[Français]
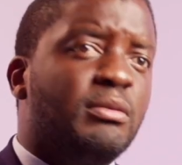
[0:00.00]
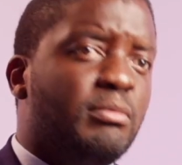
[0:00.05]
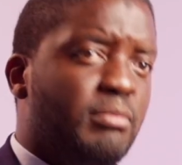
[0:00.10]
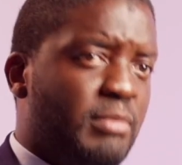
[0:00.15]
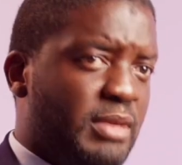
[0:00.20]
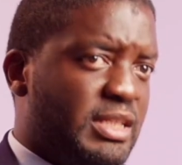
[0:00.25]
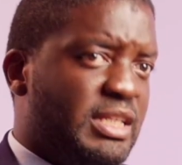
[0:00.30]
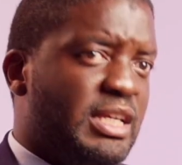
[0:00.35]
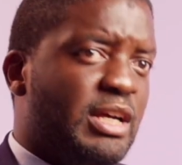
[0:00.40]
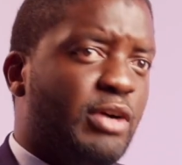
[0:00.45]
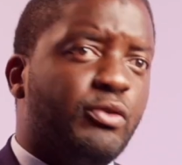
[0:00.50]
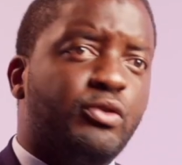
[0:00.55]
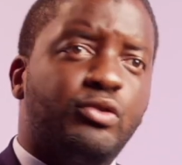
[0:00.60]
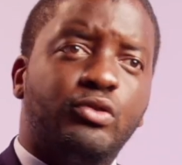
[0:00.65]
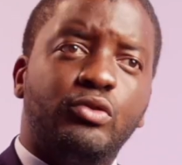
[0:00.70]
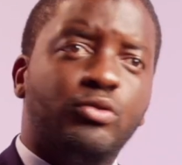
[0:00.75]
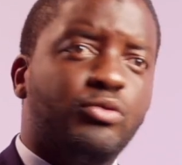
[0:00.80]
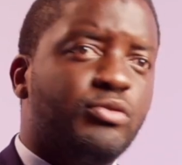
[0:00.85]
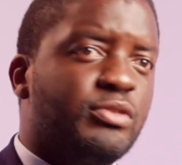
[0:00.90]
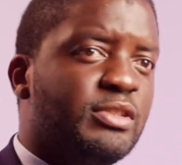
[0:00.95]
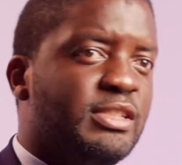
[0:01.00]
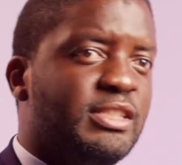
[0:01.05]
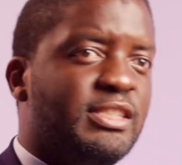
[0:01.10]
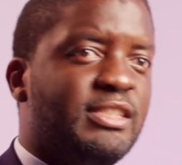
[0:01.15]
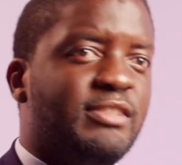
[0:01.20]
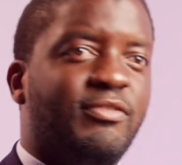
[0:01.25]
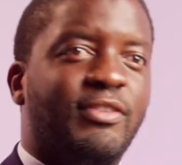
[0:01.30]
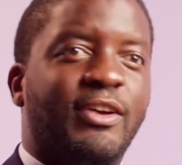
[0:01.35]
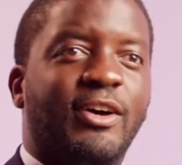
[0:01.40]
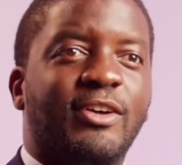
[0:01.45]
mais qui a reçu aussi
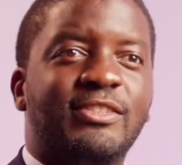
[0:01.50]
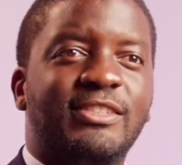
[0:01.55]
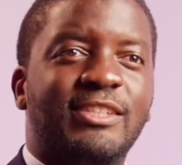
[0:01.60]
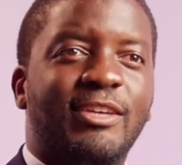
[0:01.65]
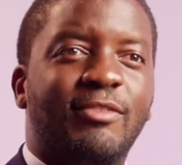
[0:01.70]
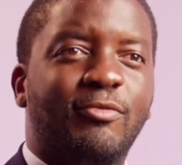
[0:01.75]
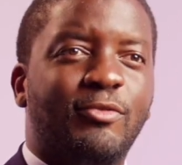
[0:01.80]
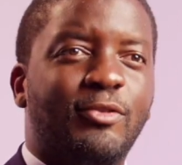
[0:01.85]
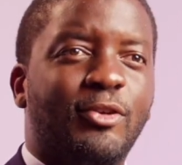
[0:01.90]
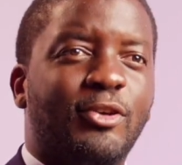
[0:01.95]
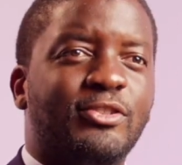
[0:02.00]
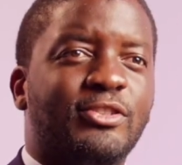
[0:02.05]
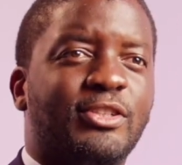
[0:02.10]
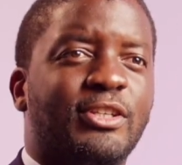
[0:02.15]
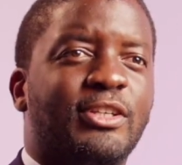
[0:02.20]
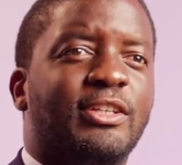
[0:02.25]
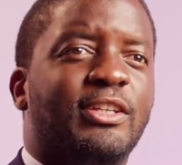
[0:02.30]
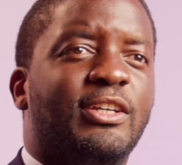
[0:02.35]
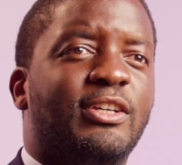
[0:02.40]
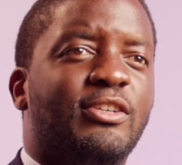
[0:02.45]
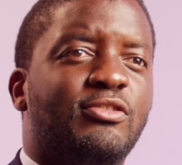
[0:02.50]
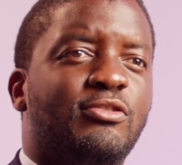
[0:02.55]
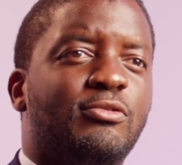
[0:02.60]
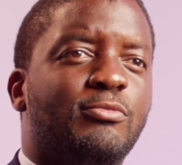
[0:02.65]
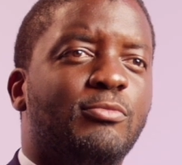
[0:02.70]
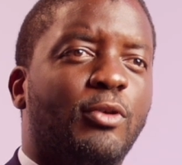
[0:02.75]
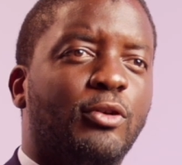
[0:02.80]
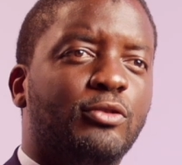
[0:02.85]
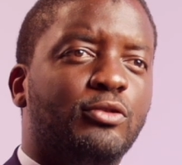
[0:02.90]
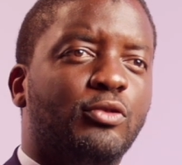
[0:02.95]
différentes influences
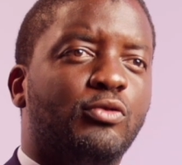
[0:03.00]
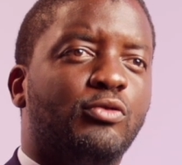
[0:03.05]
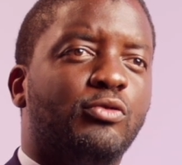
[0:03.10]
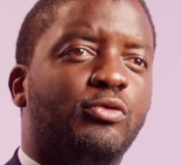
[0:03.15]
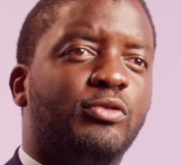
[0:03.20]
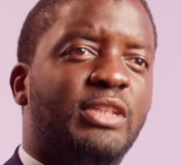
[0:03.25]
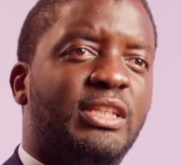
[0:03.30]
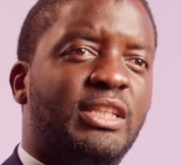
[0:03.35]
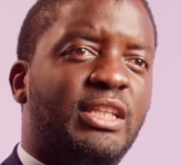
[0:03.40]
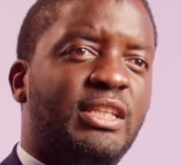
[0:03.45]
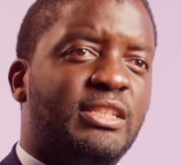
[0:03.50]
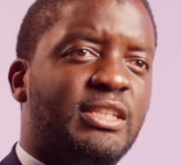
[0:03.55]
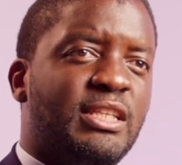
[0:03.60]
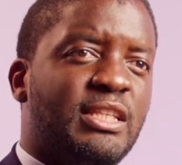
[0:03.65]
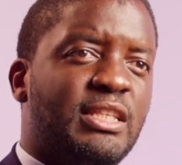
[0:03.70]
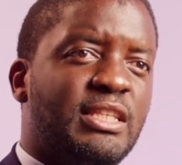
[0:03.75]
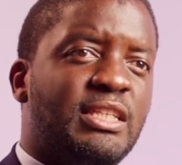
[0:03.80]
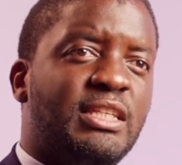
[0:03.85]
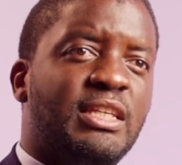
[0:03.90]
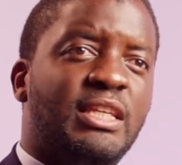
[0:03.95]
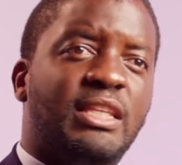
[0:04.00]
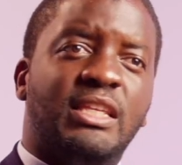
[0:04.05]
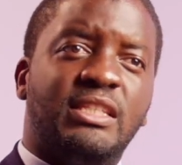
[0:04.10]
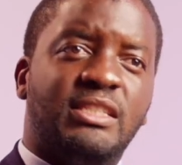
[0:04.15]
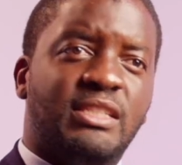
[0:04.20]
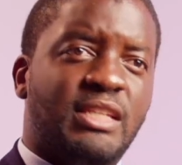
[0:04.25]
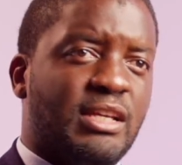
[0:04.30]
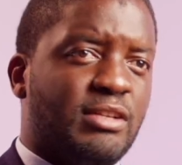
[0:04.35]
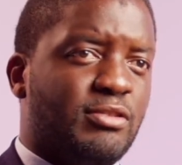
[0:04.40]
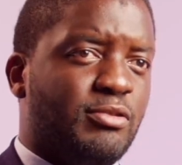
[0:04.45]
du monde au cours des décennies et des
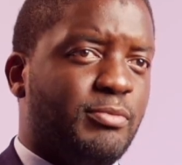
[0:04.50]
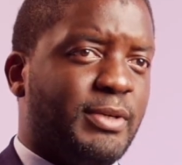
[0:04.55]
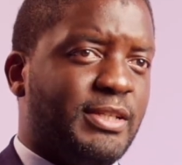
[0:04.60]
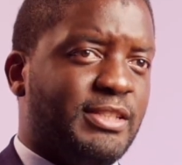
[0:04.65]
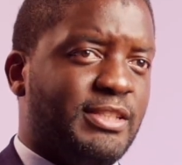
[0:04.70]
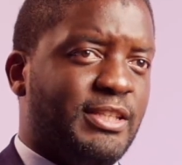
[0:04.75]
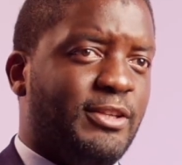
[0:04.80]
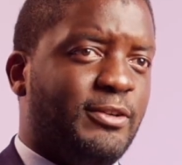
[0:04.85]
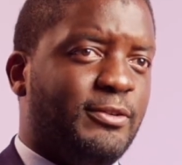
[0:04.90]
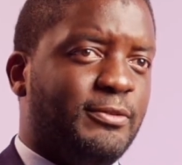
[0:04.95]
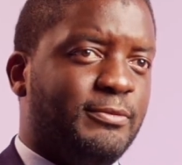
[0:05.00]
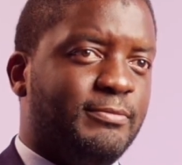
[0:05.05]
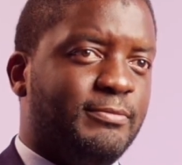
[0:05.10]
siècles précédents.